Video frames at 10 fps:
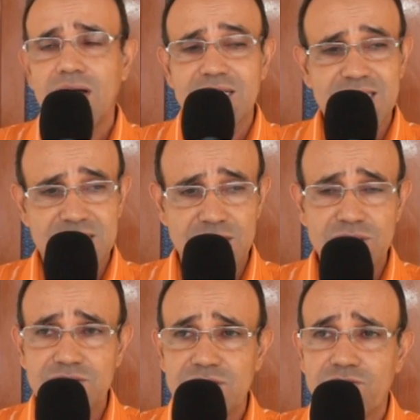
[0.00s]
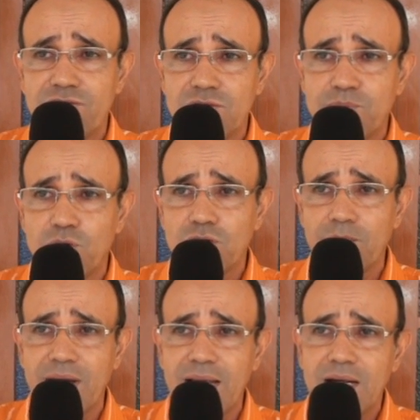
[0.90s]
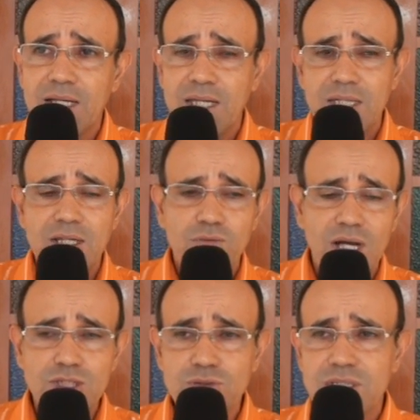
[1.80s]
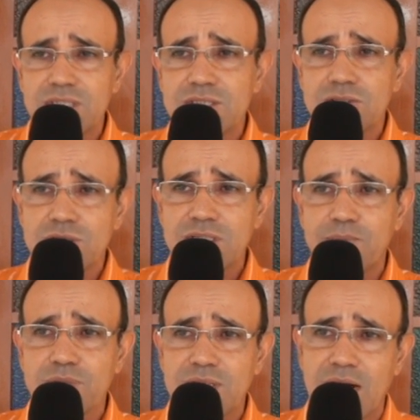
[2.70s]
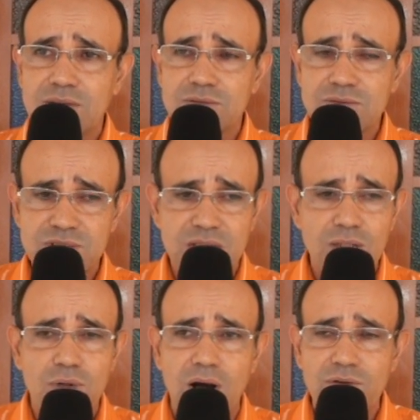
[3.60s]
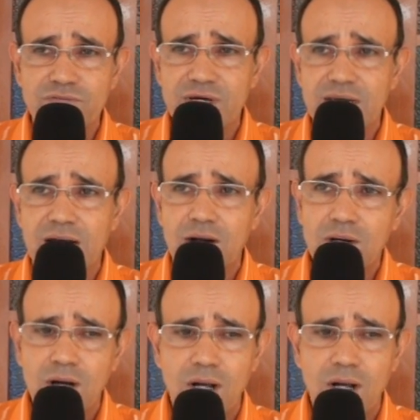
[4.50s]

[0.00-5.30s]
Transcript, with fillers: está sendo desenvolvido por Nomélia e com a ajuda desses dois deputados, um estadual e o um federal,